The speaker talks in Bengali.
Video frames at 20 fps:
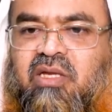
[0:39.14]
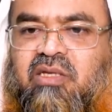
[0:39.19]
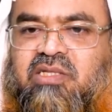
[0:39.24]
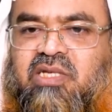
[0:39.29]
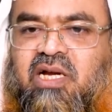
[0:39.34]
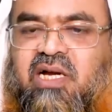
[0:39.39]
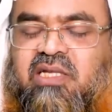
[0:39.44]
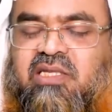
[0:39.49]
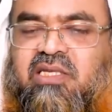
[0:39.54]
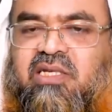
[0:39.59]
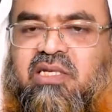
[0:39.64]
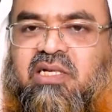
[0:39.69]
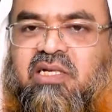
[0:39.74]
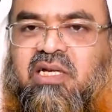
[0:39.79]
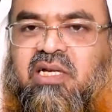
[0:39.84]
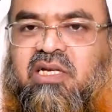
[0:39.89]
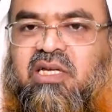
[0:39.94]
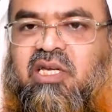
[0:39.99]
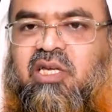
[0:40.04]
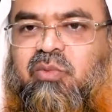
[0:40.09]
জাকাতের
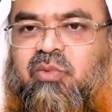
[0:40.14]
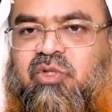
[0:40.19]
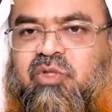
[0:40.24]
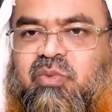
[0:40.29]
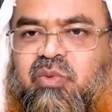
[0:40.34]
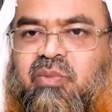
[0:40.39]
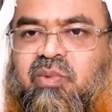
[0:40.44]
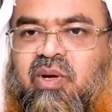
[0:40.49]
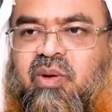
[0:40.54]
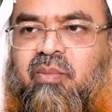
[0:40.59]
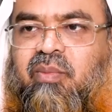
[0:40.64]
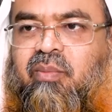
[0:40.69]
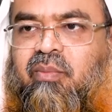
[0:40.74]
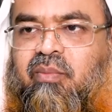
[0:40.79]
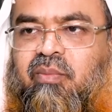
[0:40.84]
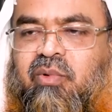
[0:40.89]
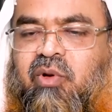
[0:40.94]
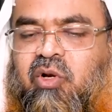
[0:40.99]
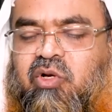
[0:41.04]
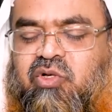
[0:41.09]
টাকা খেয়ে বসবে বা
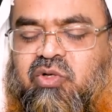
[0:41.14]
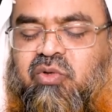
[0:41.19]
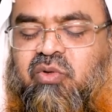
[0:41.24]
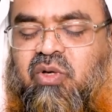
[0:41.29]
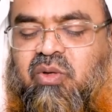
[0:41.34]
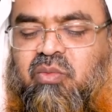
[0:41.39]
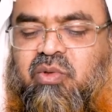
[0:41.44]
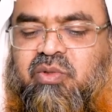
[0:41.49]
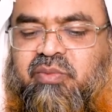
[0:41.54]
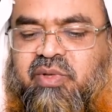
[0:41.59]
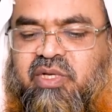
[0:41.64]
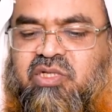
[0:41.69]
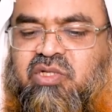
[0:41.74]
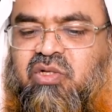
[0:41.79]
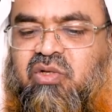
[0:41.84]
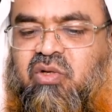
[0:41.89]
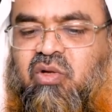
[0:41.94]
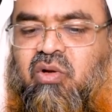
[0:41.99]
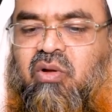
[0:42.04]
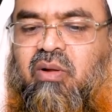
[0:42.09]
নষ্ট করে বসবে এই
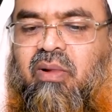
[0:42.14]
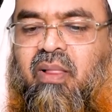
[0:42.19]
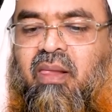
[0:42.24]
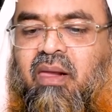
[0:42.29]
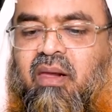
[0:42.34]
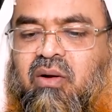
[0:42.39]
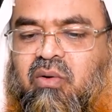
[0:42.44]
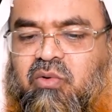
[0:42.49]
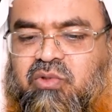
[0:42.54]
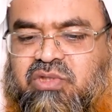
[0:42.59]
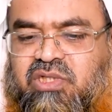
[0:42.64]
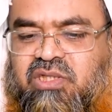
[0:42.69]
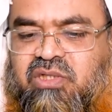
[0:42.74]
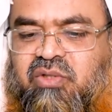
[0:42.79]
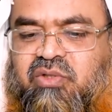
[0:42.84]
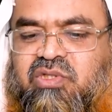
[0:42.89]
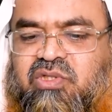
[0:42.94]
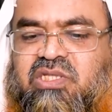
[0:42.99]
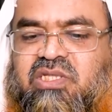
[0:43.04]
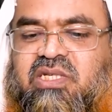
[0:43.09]
জন্য উচিত
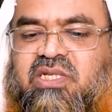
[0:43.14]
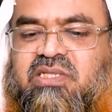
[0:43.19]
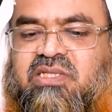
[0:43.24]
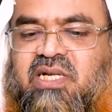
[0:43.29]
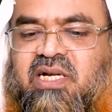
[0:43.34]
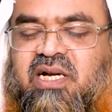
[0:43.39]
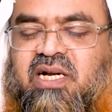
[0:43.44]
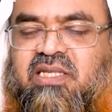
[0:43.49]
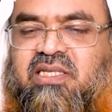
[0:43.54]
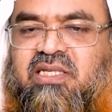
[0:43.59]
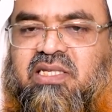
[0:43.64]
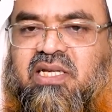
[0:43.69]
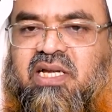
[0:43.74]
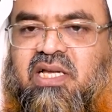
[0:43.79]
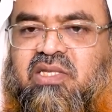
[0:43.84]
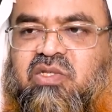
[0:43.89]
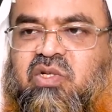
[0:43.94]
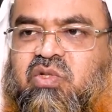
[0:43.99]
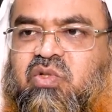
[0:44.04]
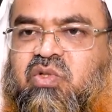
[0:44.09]
হচ্ছে জাকাতের
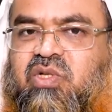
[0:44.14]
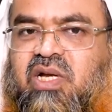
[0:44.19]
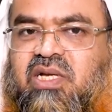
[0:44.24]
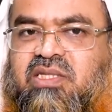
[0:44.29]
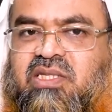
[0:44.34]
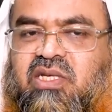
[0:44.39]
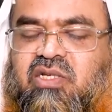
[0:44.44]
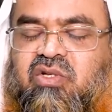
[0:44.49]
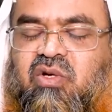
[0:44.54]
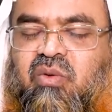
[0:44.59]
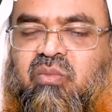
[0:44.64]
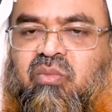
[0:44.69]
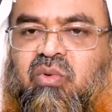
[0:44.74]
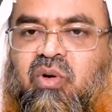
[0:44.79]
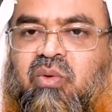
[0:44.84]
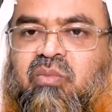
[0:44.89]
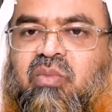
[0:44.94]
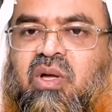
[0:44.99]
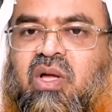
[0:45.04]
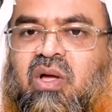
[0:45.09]
টাকা যত তাড়াতাড়ি
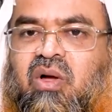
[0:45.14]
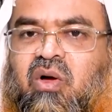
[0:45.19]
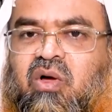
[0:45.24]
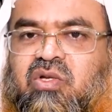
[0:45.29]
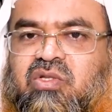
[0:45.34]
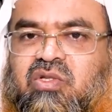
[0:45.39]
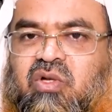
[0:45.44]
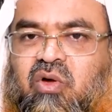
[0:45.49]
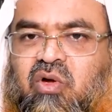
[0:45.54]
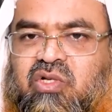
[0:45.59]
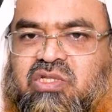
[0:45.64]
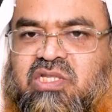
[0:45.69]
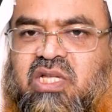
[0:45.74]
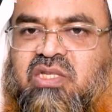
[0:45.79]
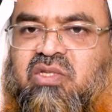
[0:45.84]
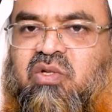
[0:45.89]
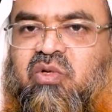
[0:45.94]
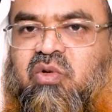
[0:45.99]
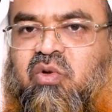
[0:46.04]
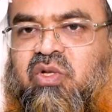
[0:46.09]
সম্ভব
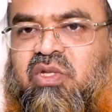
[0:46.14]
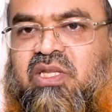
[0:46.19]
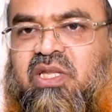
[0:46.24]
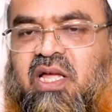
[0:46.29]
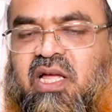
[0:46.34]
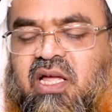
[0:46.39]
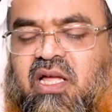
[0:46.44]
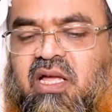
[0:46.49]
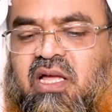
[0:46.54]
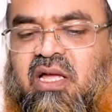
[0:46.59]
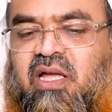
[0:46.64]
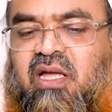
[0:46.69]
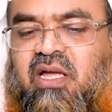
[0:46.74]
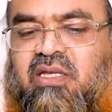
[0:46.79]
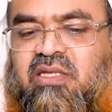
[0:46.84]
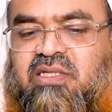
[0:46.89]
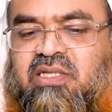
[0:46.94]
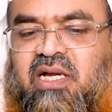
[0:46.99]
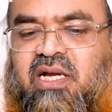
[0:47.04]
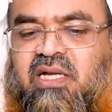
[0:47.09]
হস্তান্তর করে দেয়া
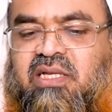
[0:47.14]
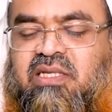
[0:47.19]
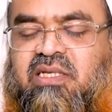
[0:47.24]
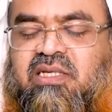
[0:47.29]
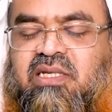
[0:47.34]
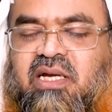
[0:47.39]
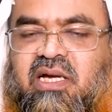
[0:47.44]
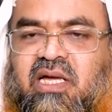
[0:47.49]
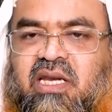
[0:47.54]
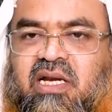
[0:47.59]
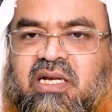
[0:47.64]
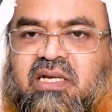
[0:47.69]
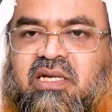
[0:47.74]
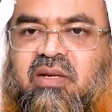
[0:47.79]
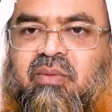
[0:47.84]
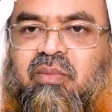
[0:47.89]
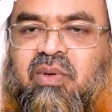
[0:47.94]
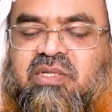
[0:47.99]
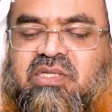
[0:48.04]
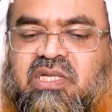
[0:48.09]
জাকাতের টাকার
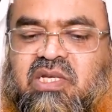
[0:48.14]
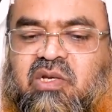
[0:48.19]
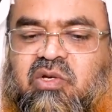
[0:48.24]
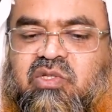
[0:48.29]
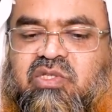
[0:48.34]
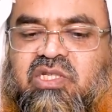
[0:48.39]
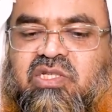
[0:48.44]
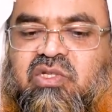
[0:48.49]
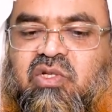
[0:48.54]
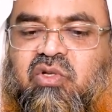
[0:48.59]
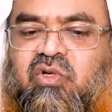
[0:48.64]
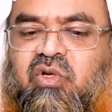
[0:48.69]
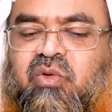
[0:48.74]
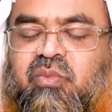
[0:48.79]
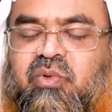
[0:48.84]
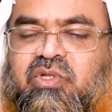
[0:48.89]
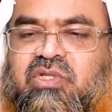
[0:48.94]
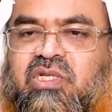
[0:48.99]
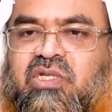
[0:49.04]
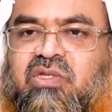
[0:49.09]
একটি মাসাল হচ্ছে যতক্ষণ
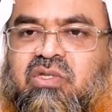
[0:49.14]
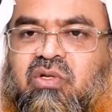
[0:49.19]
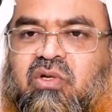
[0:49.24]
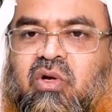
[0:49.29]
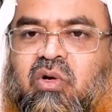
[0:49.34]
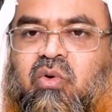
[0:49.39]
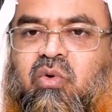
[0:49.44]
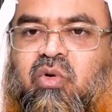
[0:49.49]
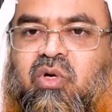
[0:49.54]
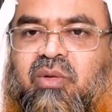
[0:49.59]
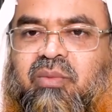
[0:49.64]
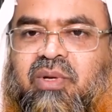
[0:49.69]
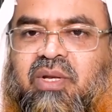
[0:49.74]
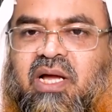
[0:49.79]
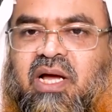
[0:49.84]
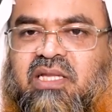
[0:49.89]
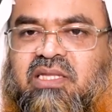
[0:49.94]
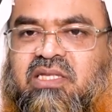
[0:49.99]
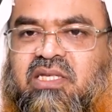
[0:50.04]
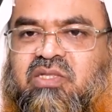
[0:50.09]
পর্যন্ত গরিবের
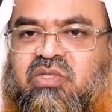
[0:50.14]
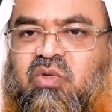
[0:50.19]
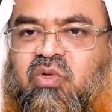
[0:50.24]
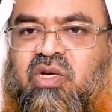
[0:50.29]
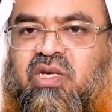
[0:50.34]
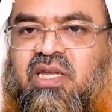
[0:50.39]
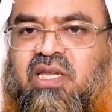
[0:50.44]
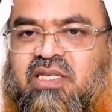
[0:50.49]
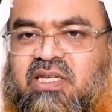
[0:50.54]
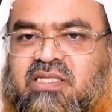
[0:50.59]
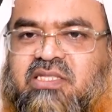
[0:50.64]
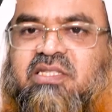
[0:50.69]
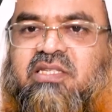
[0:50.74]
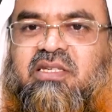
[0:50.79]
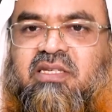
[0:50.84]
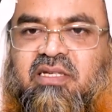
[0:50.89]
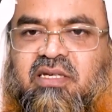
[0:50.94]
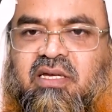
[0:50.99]
হাতে চলে না যাচ্ছে